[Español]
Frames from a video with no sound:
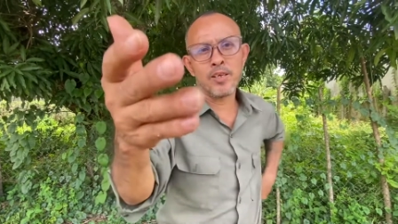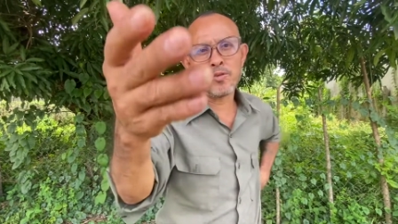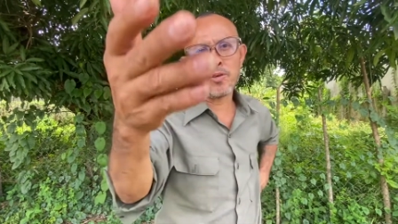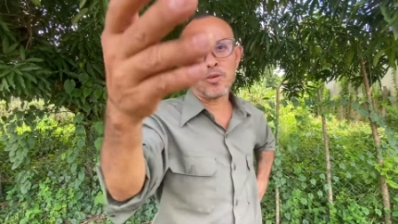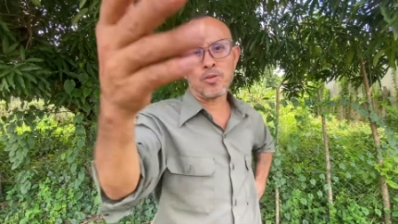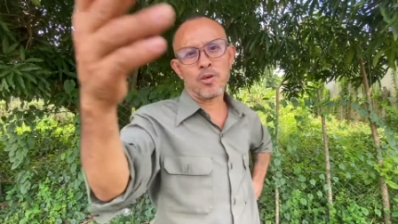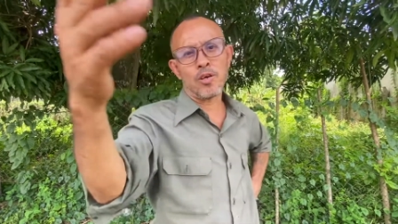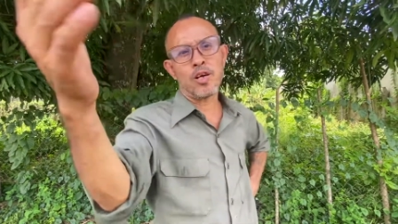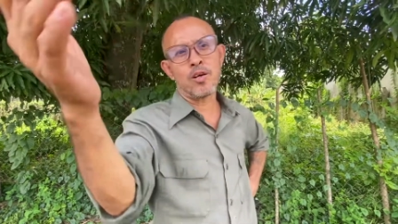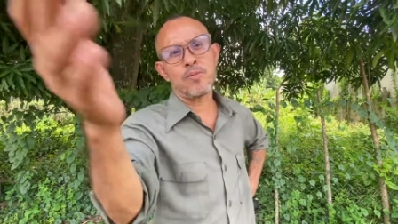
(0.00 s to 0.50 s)

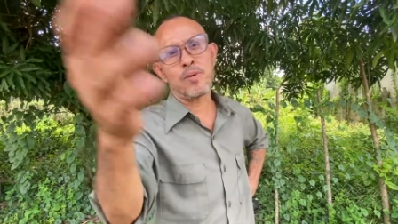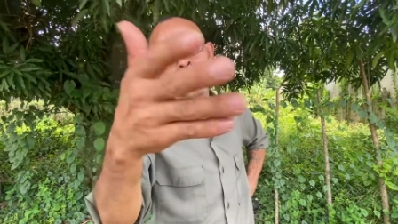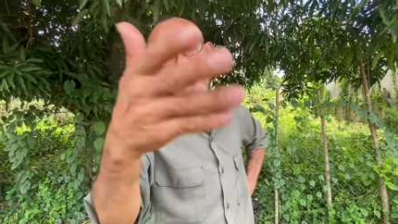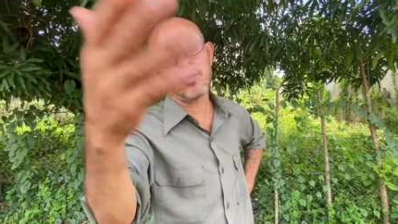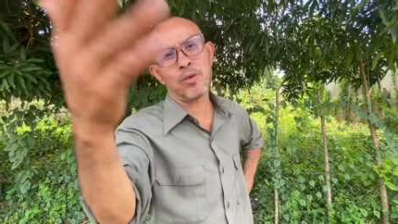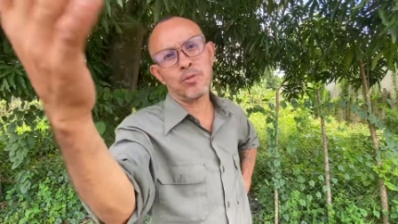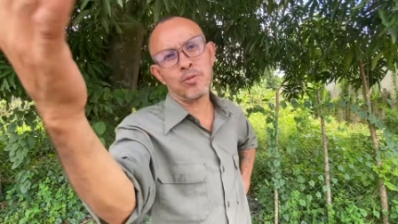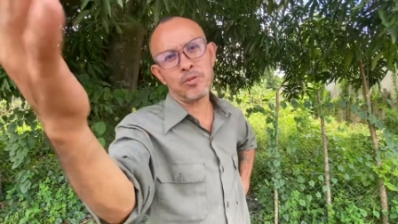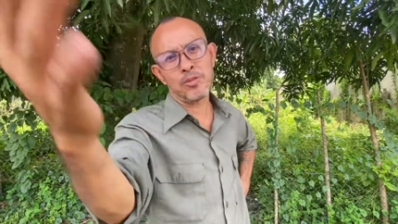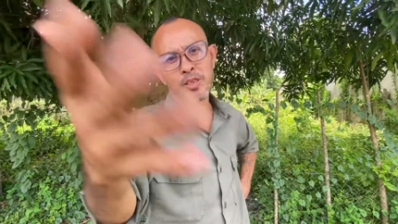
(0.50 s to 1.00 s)
doctor Armando
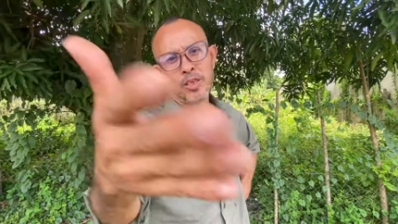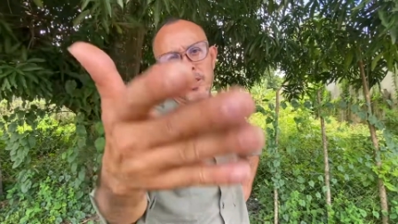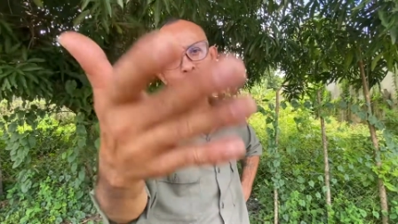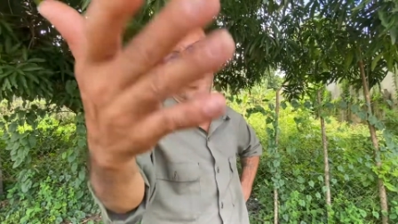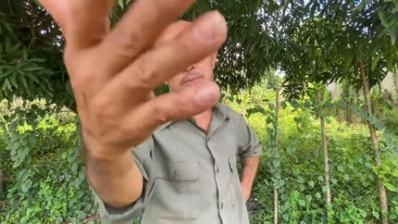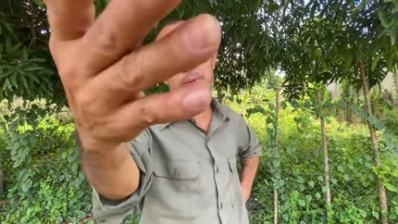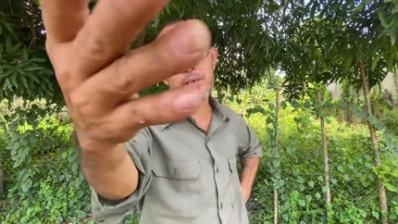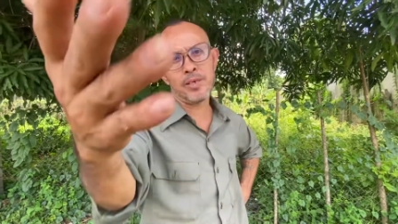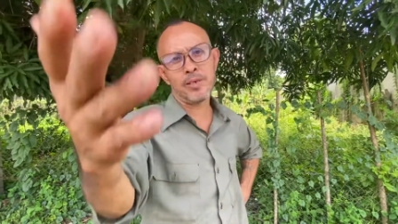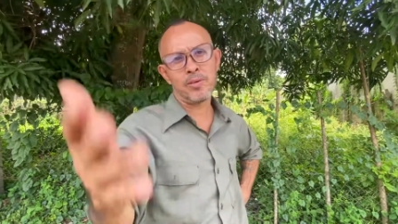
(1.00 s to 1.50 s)
Alducín de
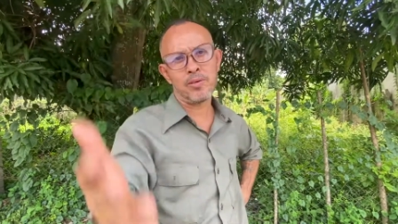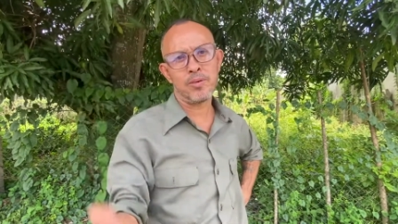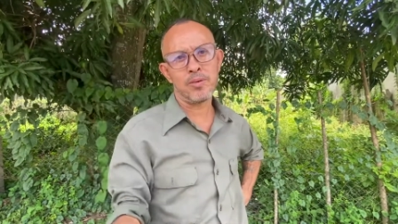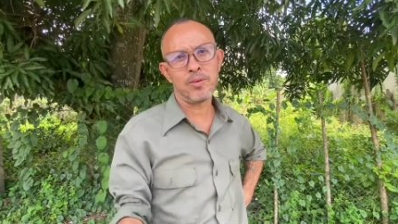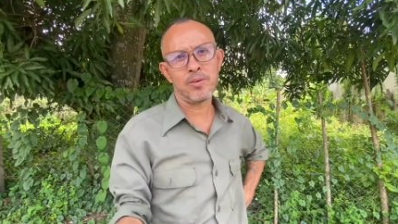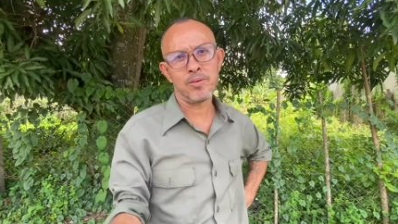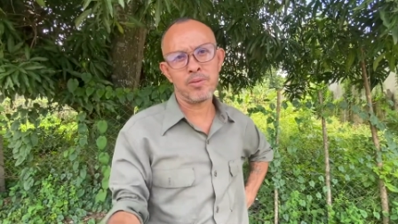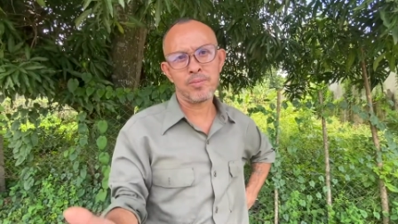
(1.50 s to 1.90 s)
México,